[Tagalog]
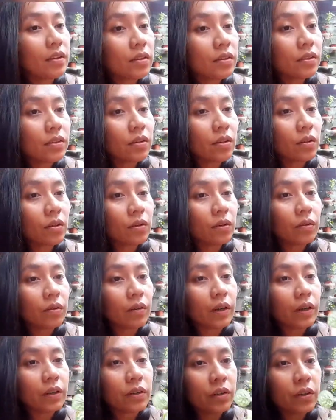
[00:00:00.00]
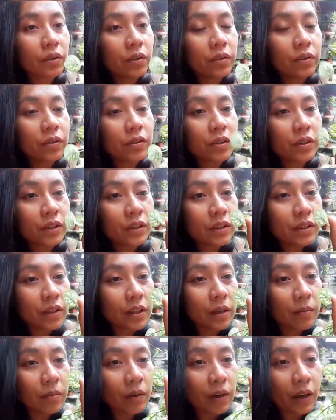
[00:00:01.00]
So, ito yung root
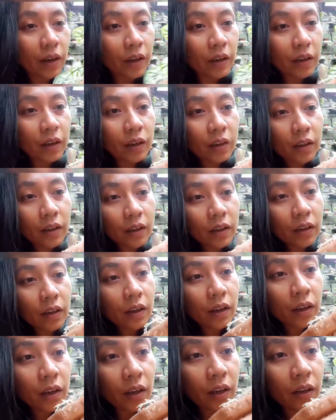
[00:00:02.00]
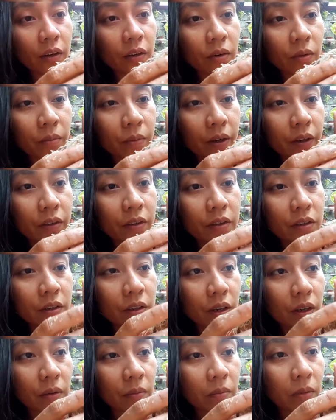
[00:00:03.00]
system niya. Ayan no? meron
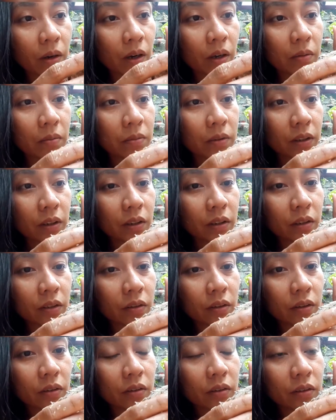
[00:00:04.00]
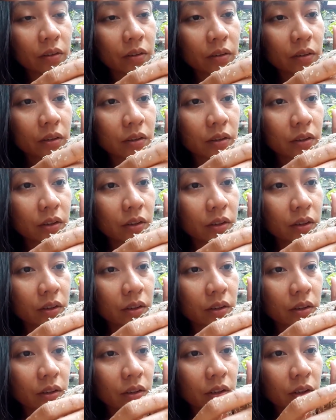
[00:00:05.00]
siyang bulb dito.
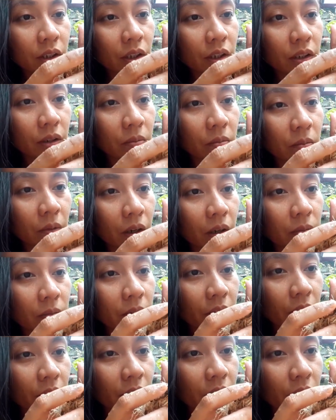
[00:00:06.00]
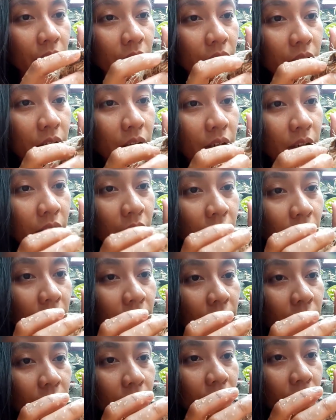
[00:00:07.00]
Yan yung bulb niya.
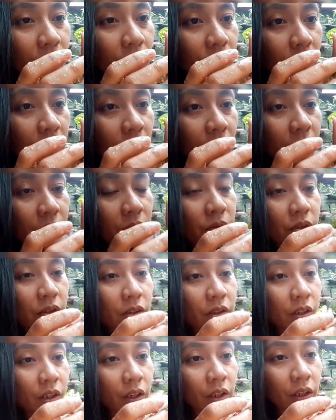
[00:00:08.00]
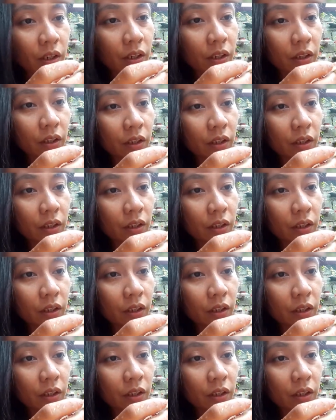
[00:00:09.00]
Ganyan yung mga roots niya.